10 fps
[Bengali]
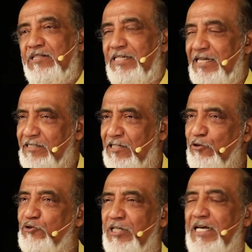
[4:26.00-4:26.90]
থিয়েটার
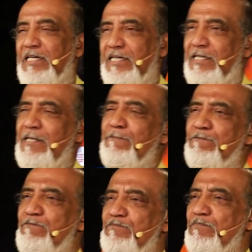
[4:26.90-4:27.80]
করতে গেলে
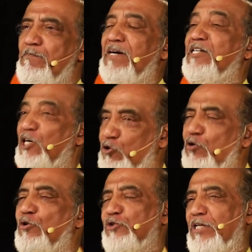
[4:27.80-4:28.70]
বা নাটক
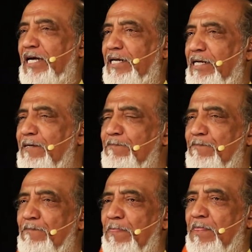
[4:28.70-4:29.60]
করতে গেলে
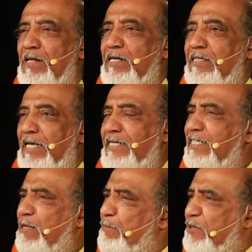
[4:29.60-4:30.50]
তাকে
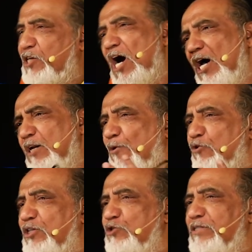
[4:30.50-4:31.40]
যে এটা বিশাল
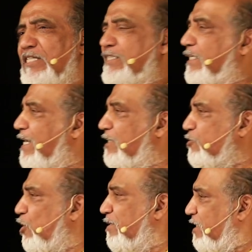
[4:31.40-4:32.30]
বড় কিছু একটা শিখে
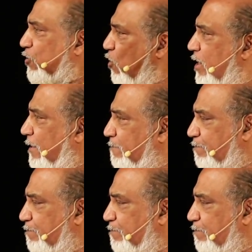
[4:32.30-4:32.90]
আসতে হবে তা নয়